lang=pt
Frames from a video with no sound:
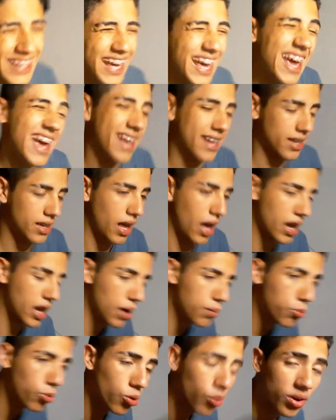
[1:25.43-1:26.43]
que
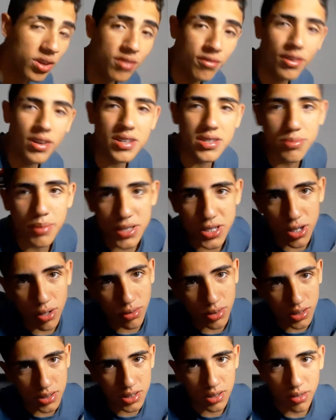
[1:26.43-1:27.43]
acabou, infelizmente,
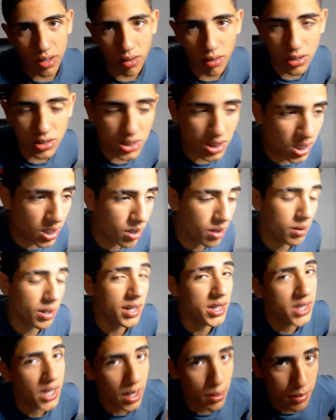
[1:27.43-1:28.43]
acontecendo um negócio que
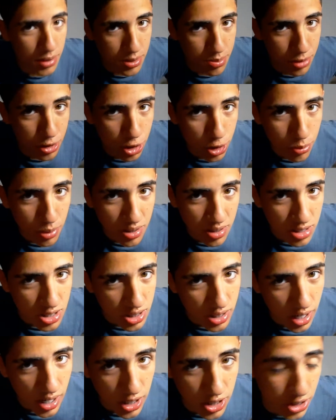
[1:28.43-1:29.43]
ligeiramente me deixou
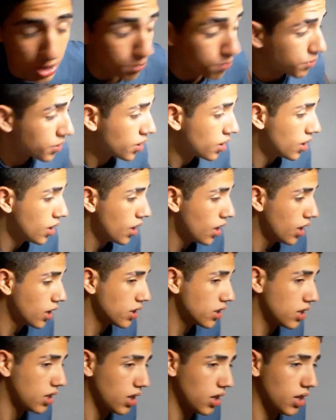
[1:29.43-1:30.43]
bastante triste.
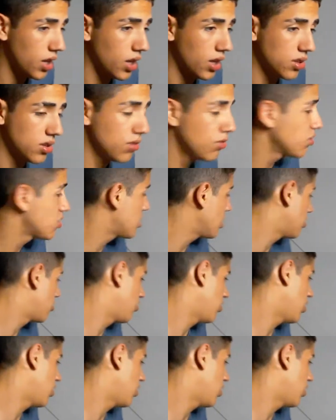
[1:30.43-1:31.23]
Que se vocês